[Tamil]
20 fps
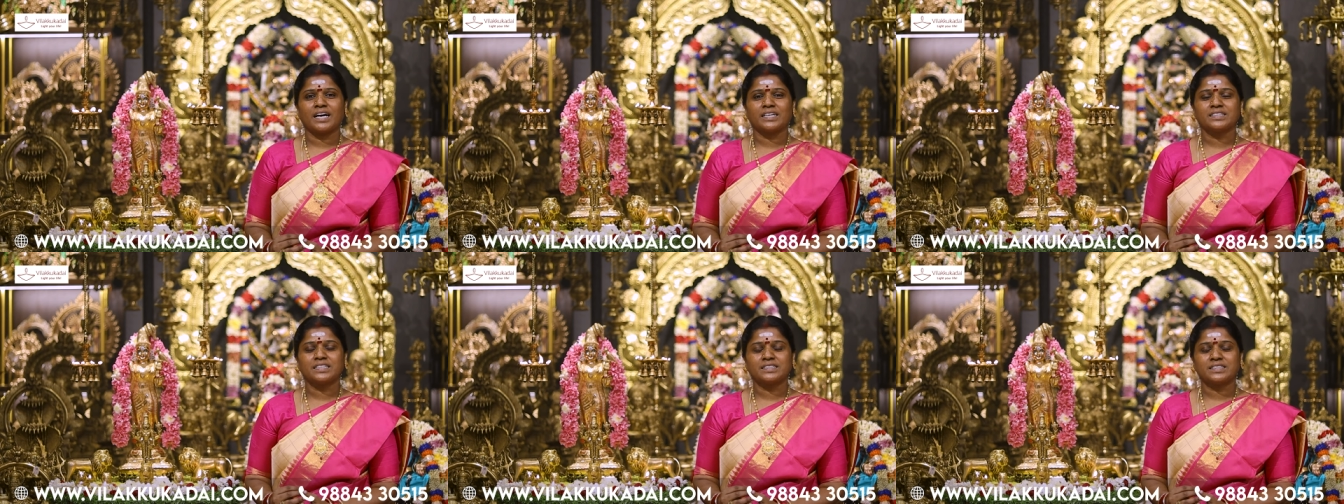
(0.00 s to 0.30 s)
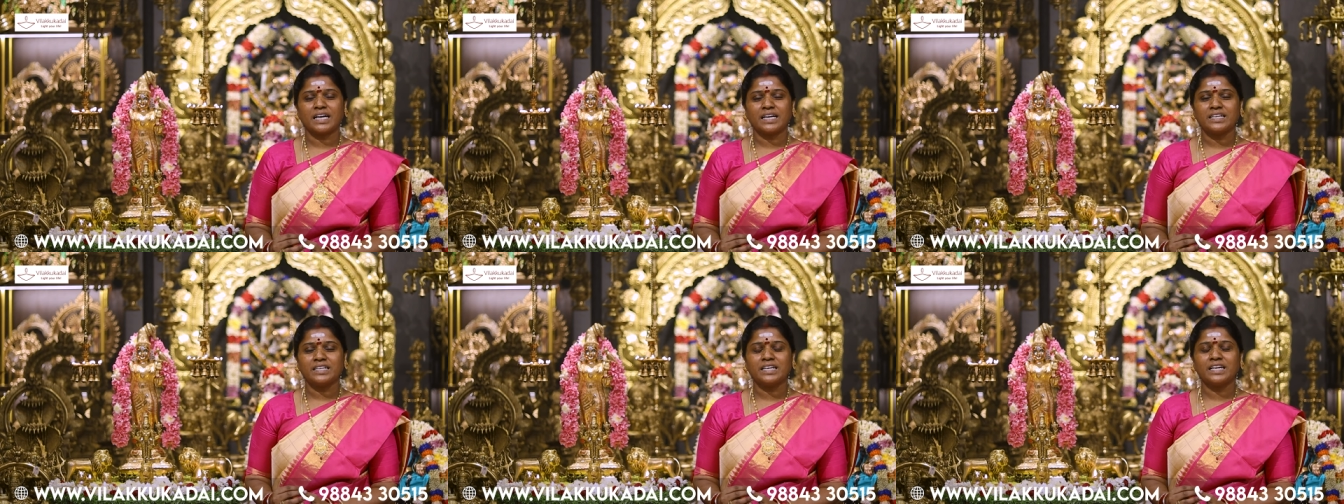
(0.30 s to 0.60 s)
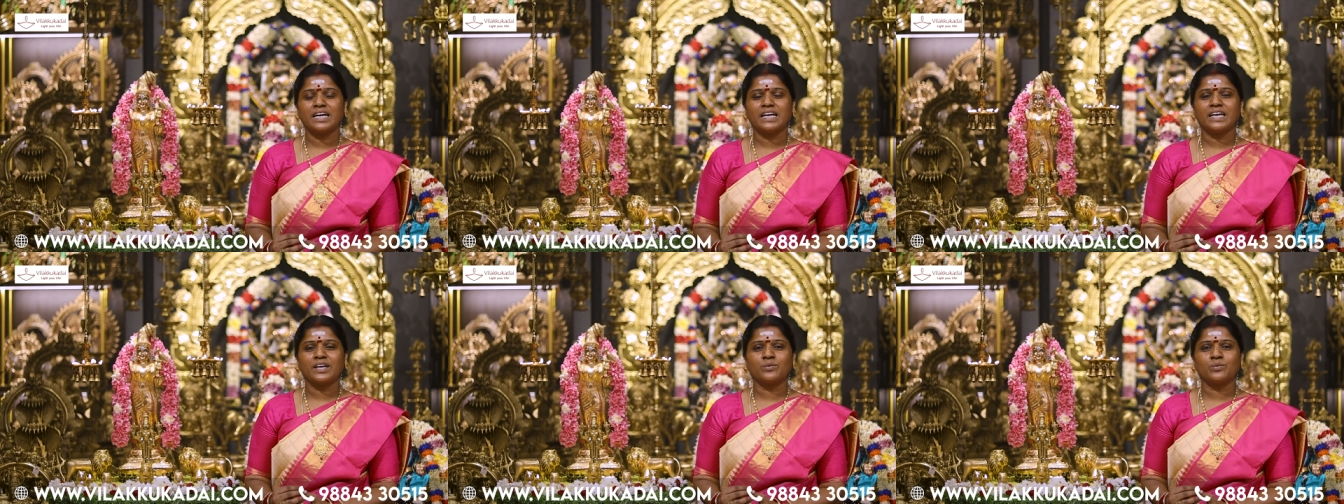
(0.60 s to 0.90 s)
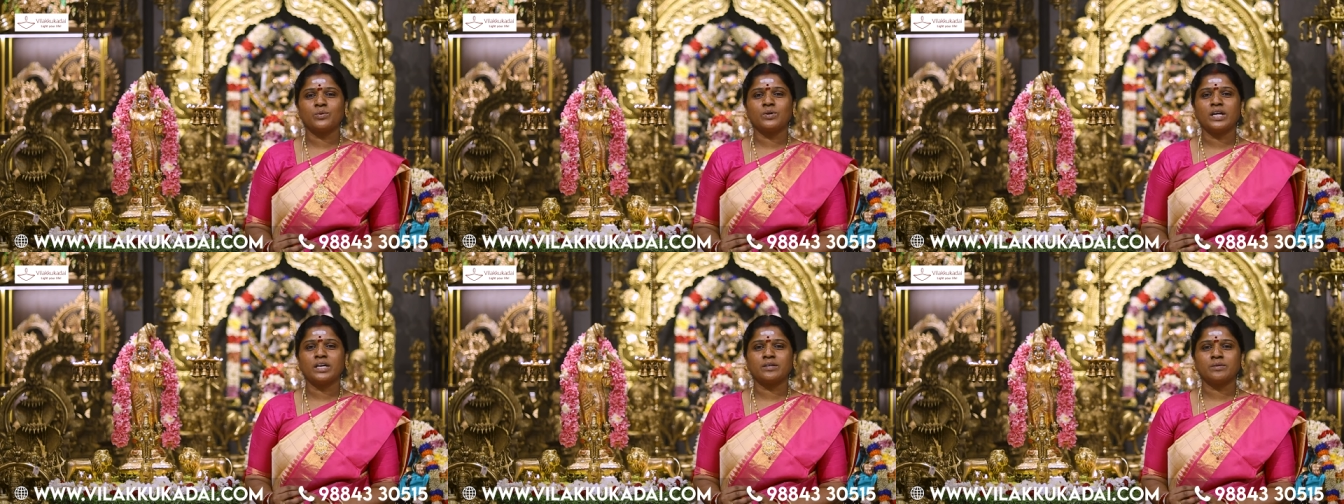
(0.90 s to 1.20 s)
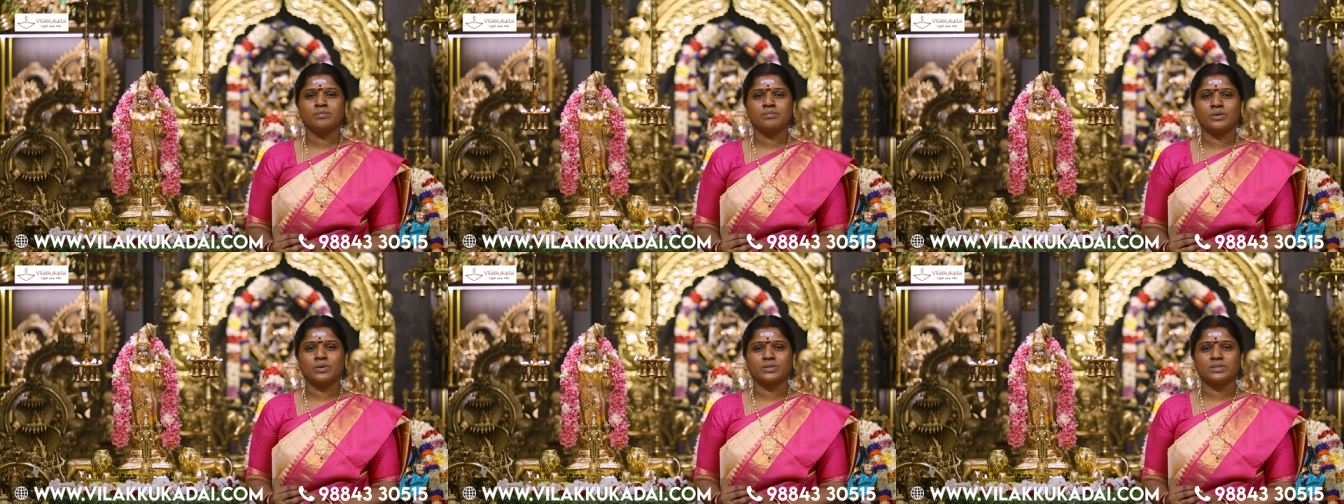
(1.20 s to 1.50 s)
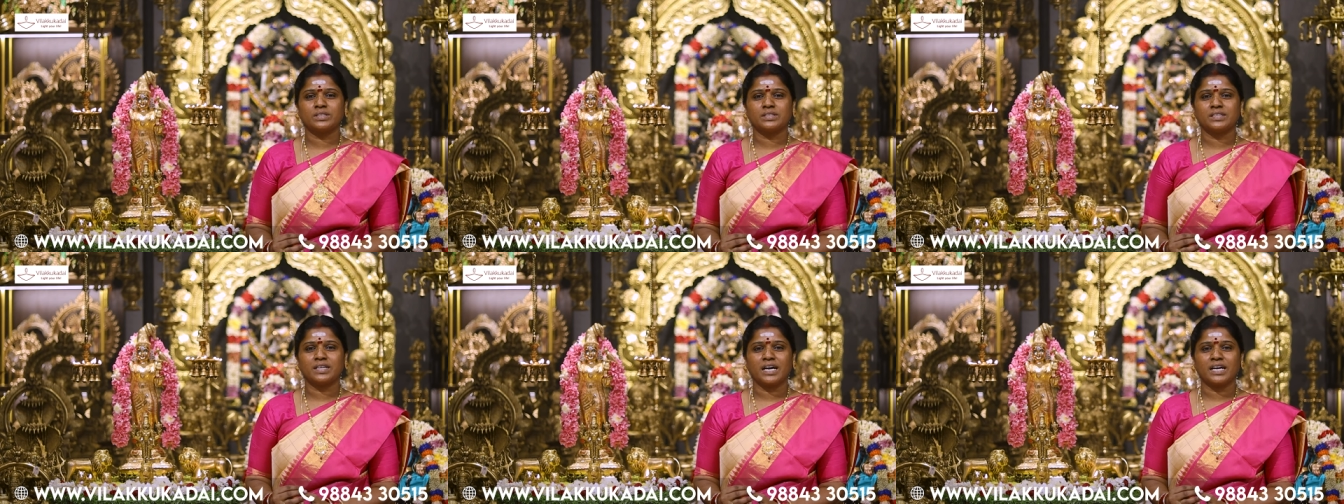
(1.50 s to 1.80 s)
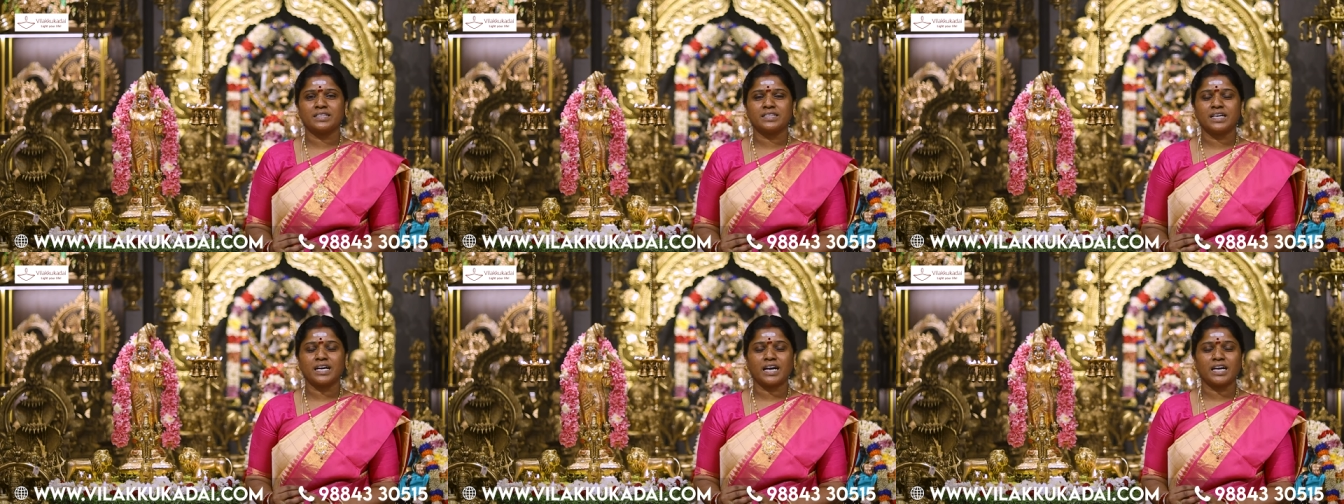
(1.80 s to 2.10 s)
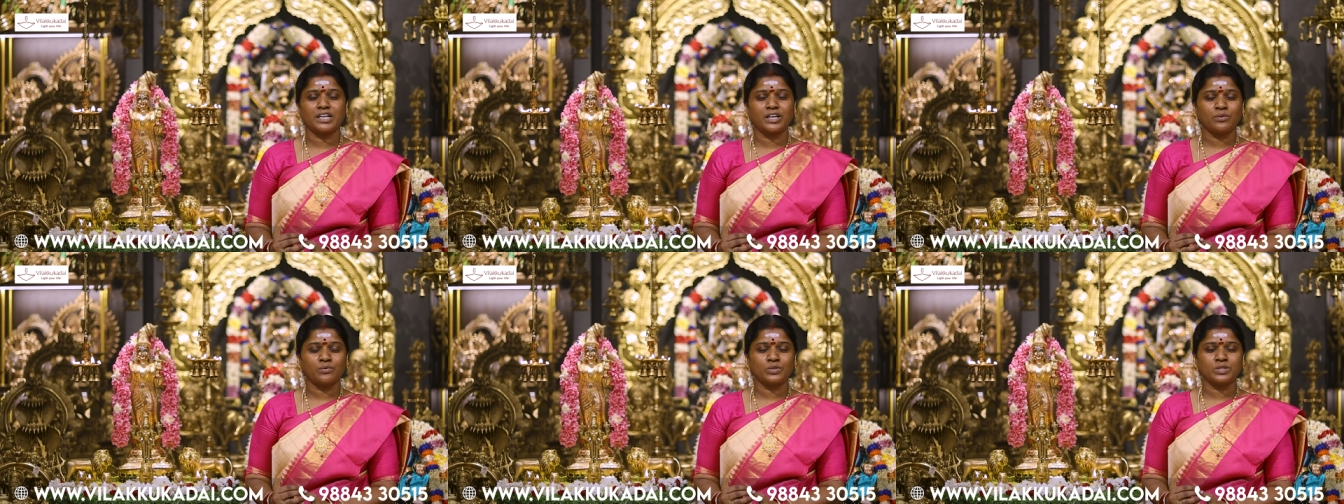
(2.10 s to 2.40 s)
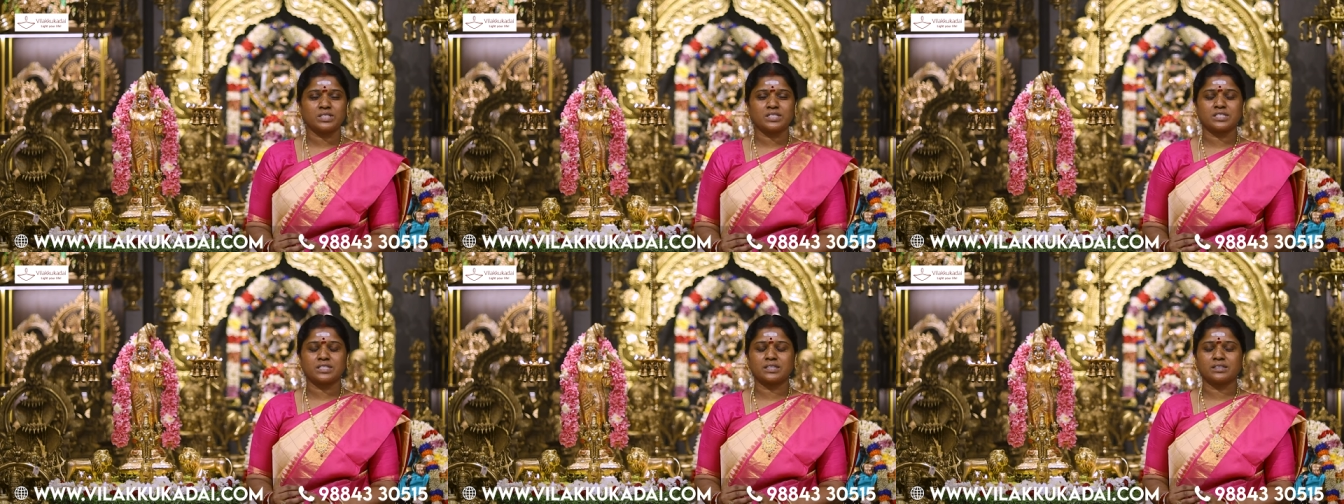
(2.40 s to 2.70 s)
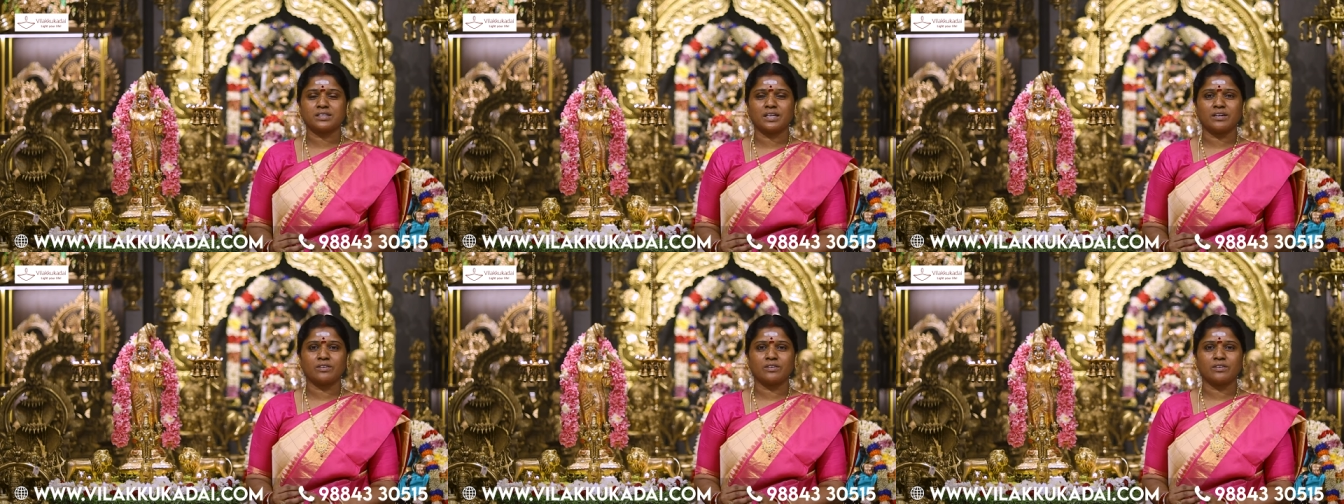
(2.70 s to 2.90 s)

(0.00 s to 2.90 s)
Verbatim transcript: அது தன் நிலை உணரும் போது அந்த அறிவுற்று